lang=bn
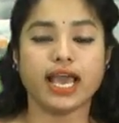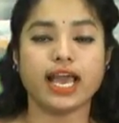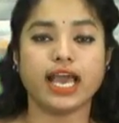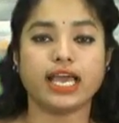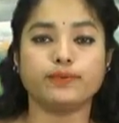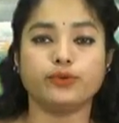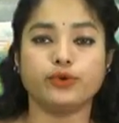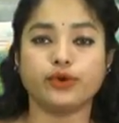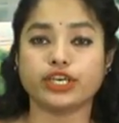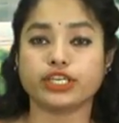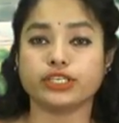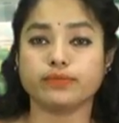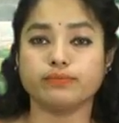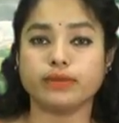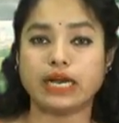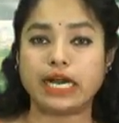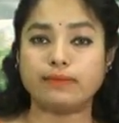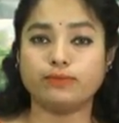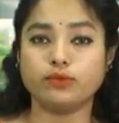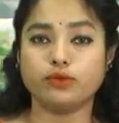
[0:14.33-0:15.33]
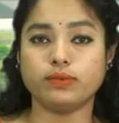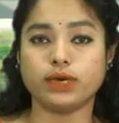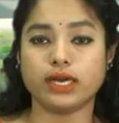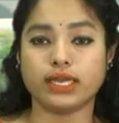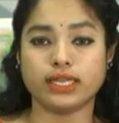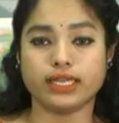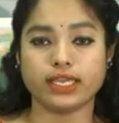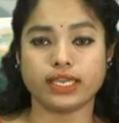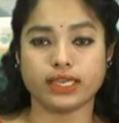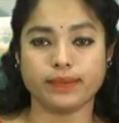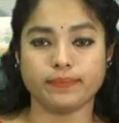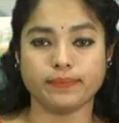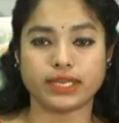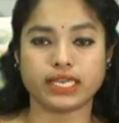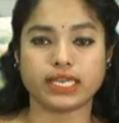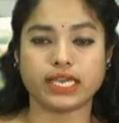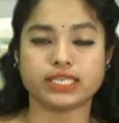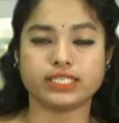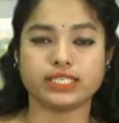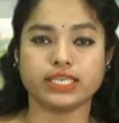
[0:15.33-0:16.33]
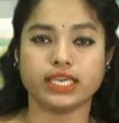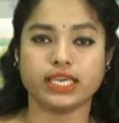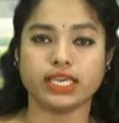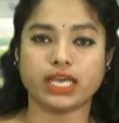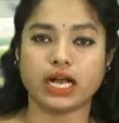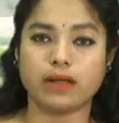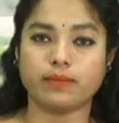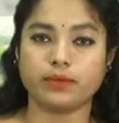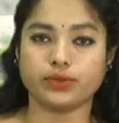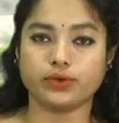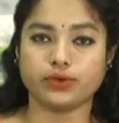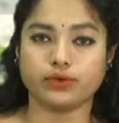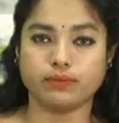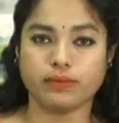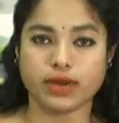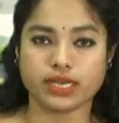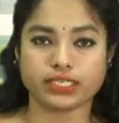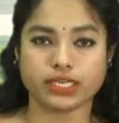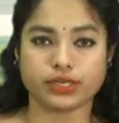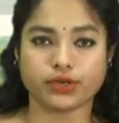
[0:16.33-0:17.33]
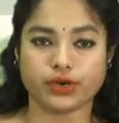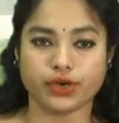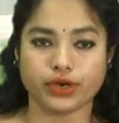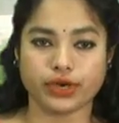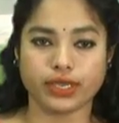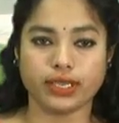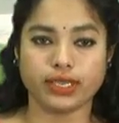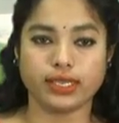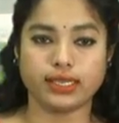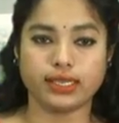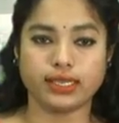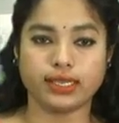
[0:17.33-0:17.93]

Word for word: অ্যাডভোকেট মাহবুব আলী এমপির কাছে এই আবেদন পাঠানো হয়